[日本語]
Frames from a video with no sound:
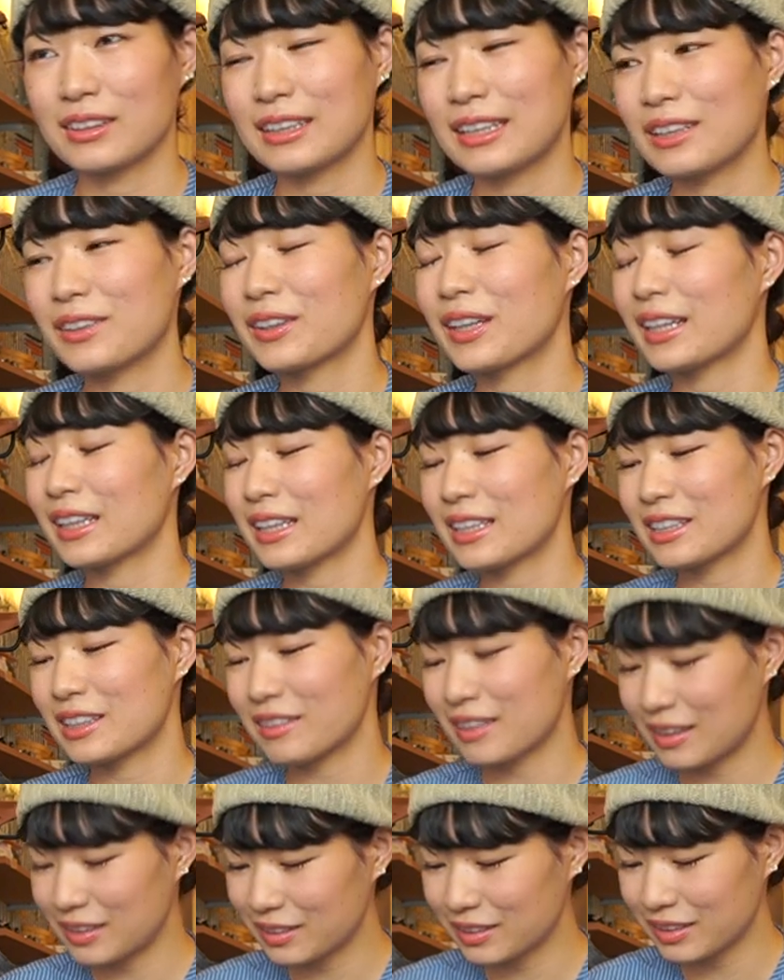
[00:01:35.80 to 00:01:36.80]
広げて
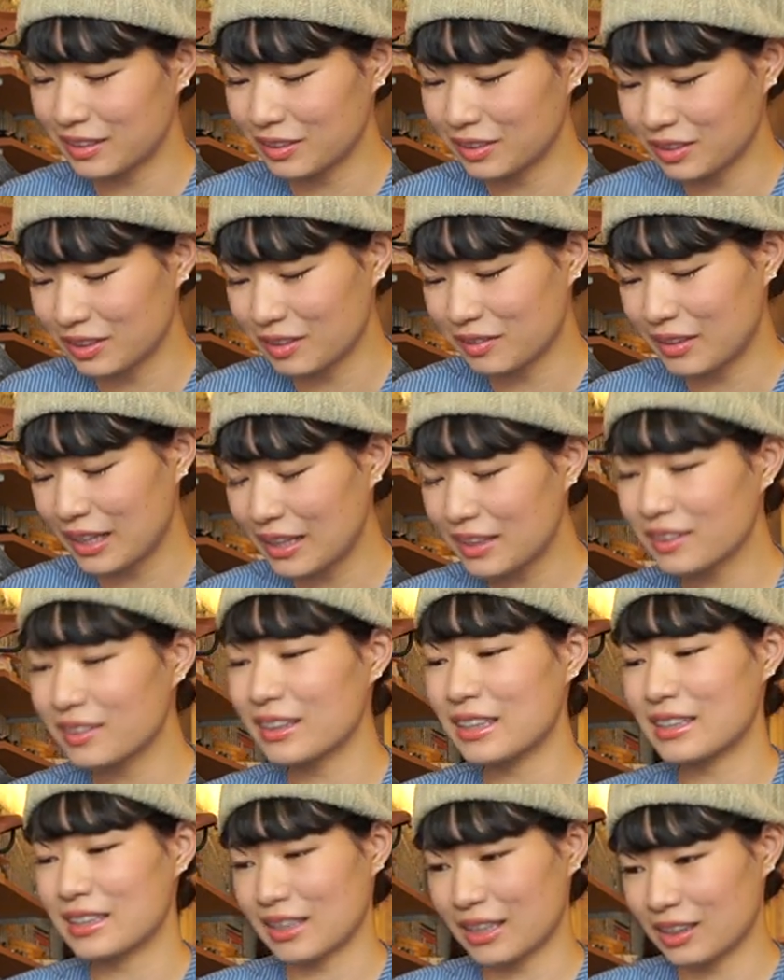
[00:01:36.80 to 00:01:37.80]
座るってこともある
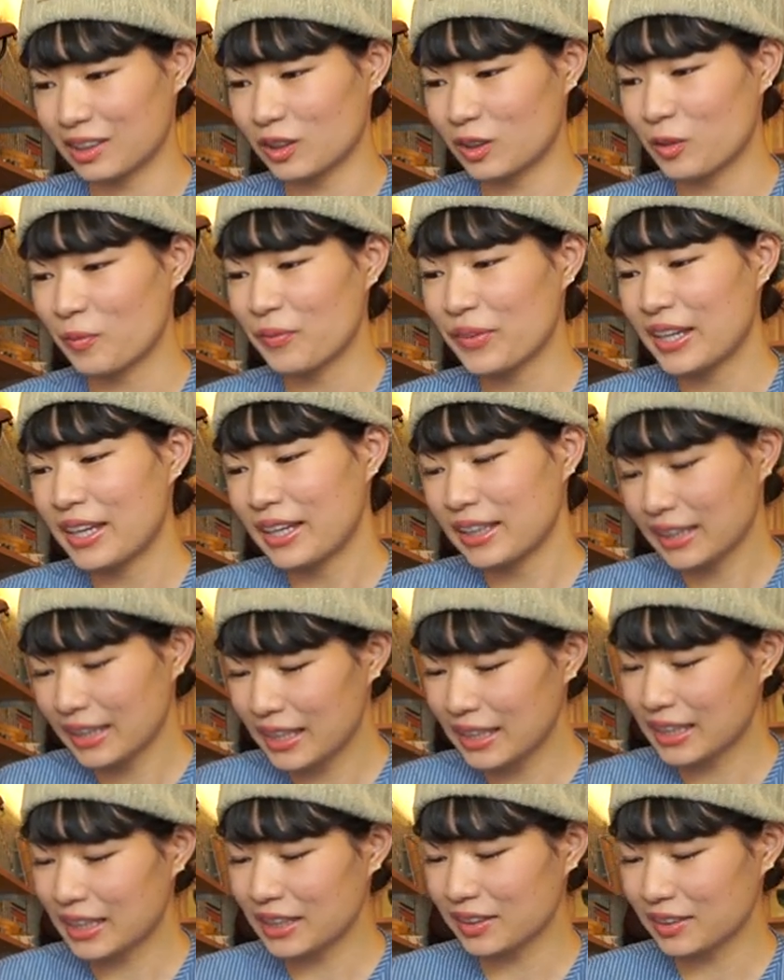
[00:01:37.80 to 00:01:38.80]
んですけど
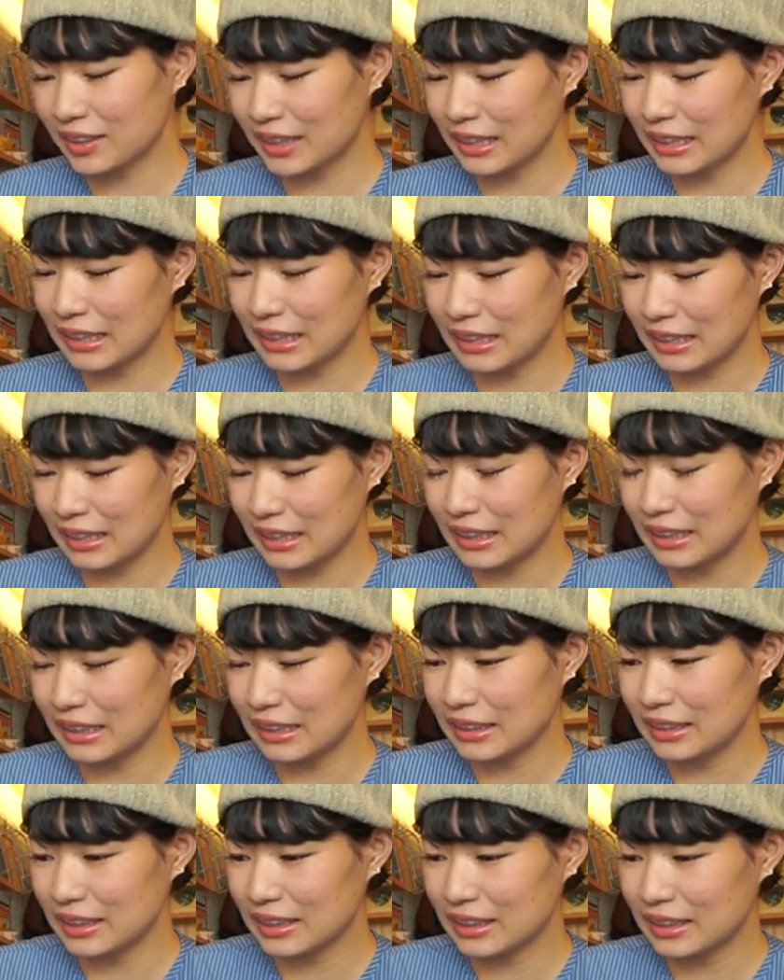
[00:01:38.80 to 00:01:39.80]
計画的に
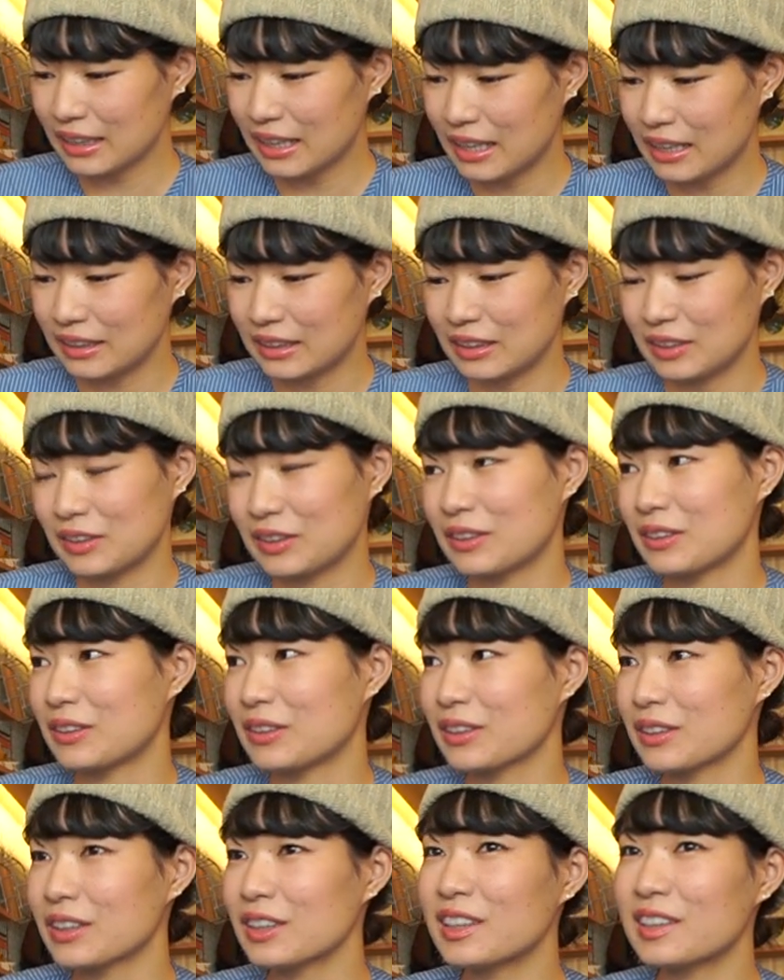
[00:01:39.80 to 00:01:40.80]
あ
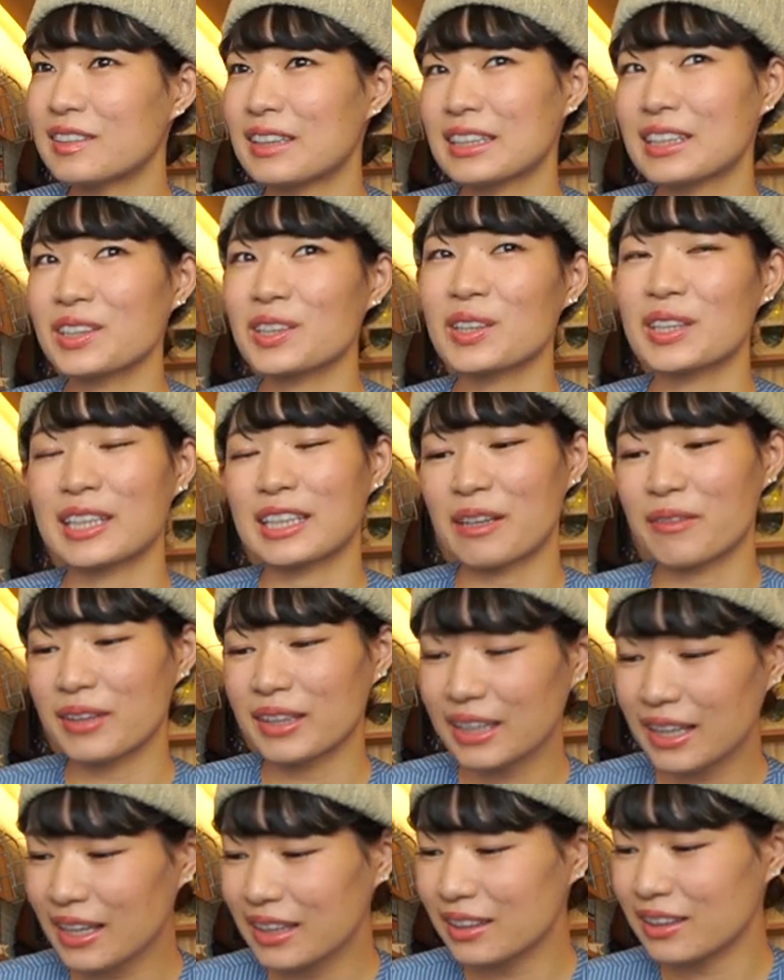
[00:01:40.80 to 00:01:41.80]
の今日は外で食
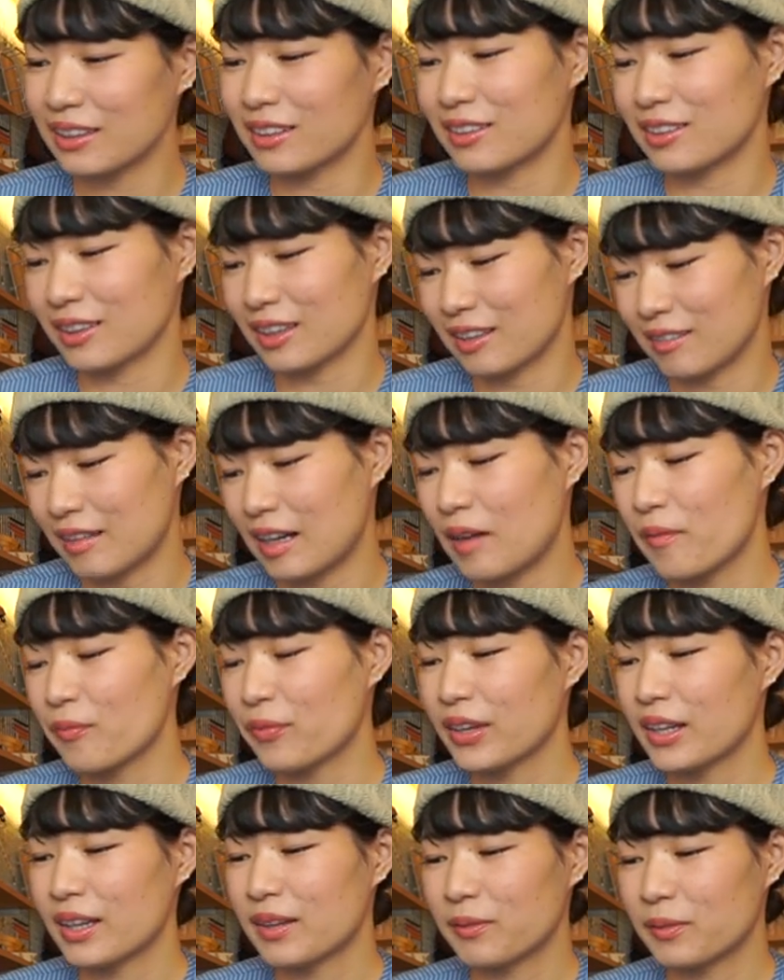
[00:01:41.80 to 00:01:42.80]
べたいっていう時は
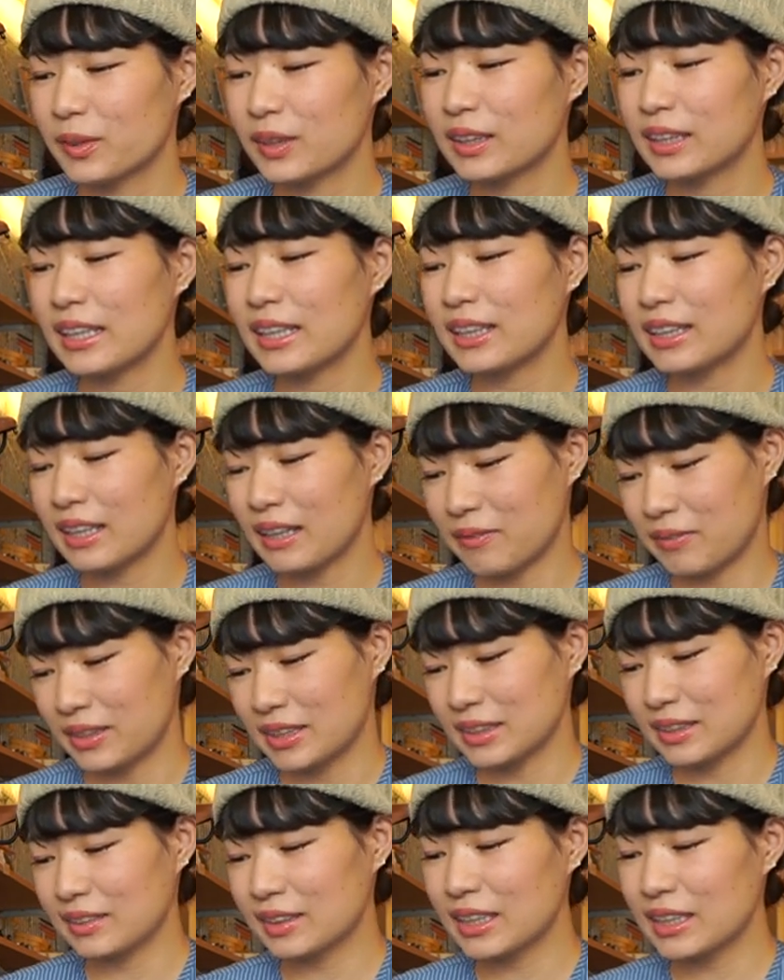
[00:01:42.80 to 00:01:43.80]
持って行って
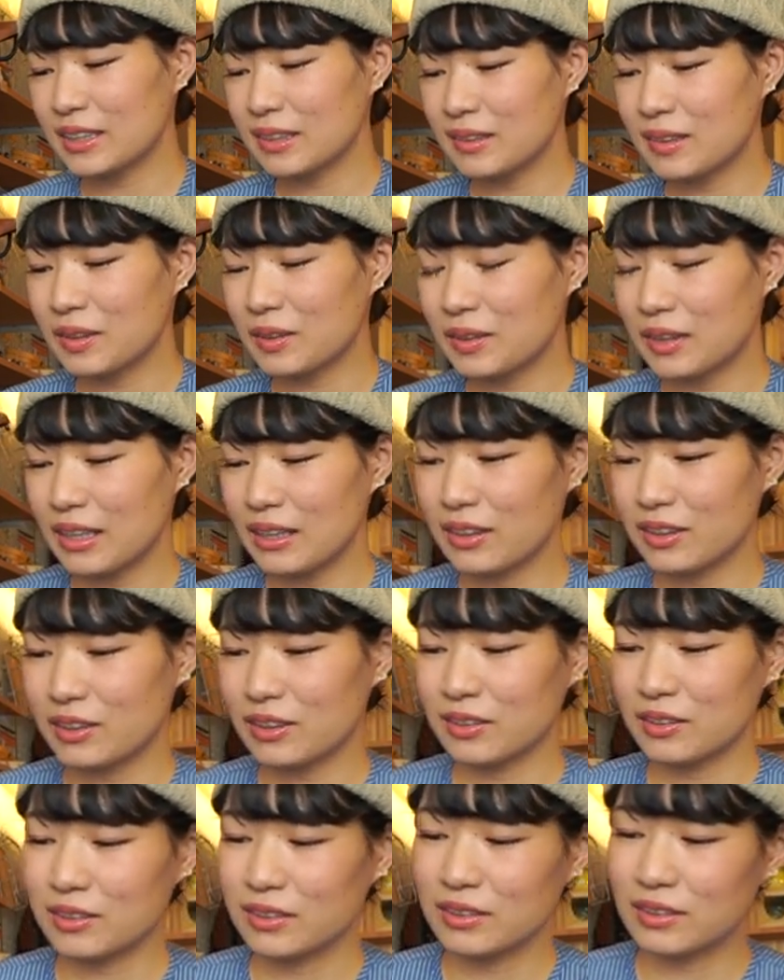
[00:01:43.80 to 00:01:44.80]
ます私はこれ
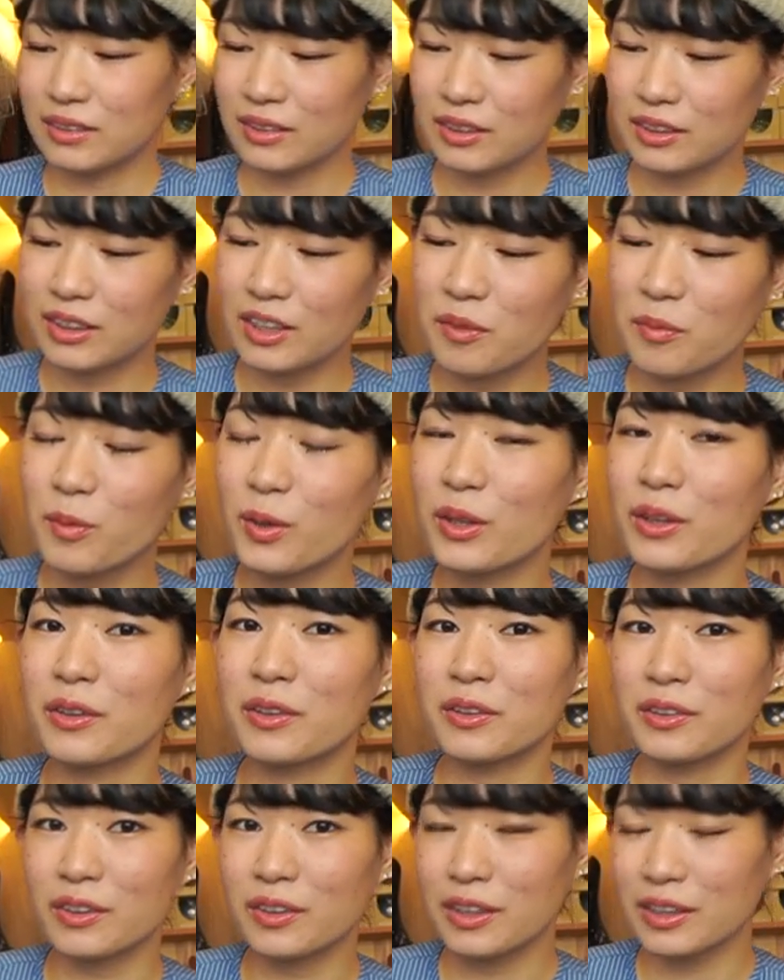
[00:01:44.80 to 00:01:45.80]
のこの模
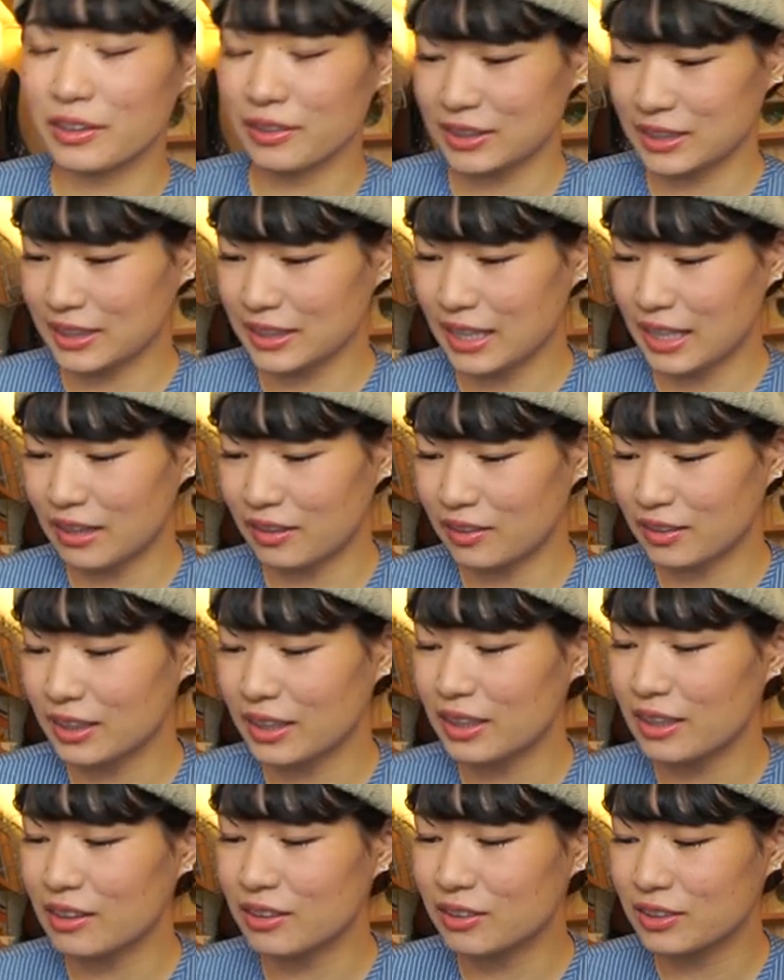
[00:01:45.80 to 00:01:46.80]
様の色違いの
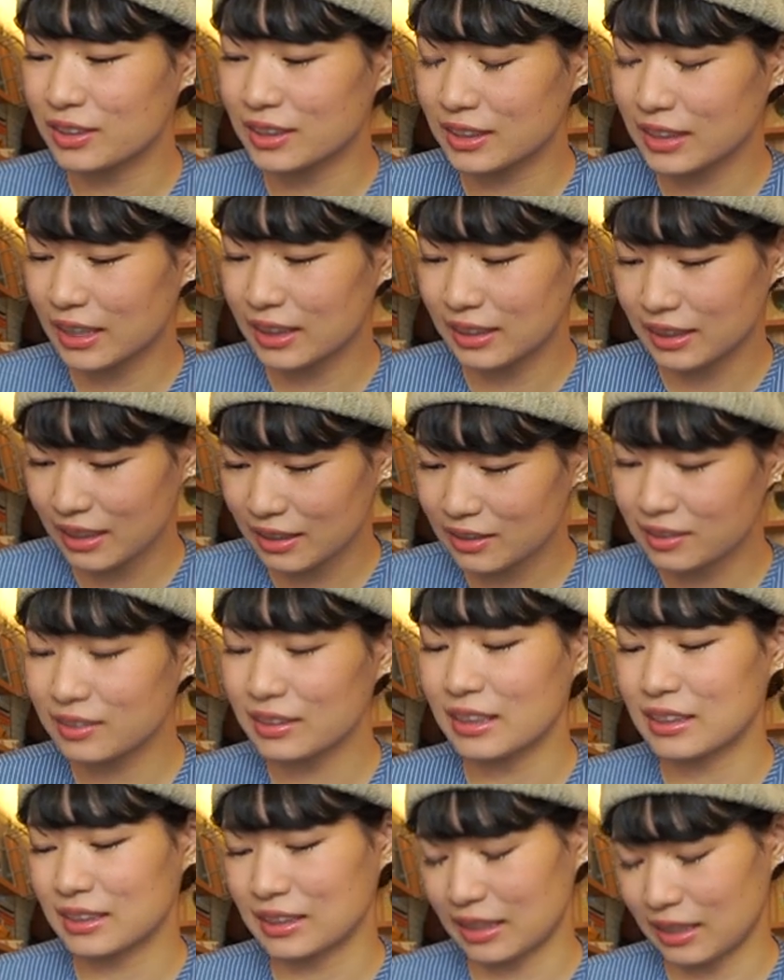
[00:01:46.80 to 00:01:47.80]
黄色を使ってる
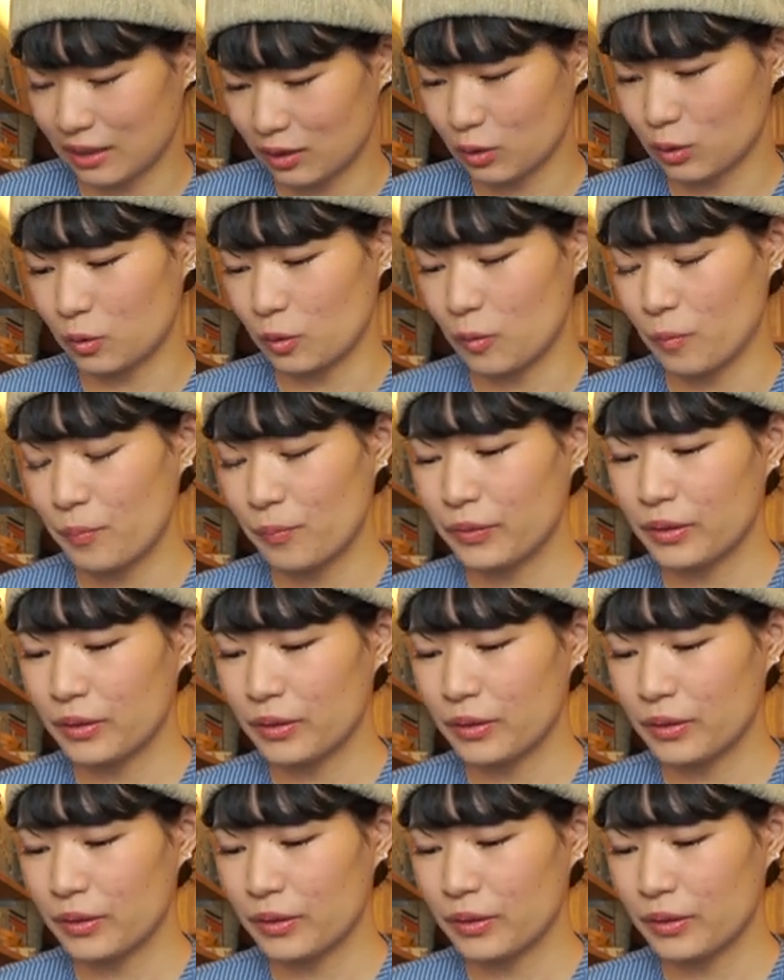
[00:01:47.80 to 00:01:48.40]
んですけど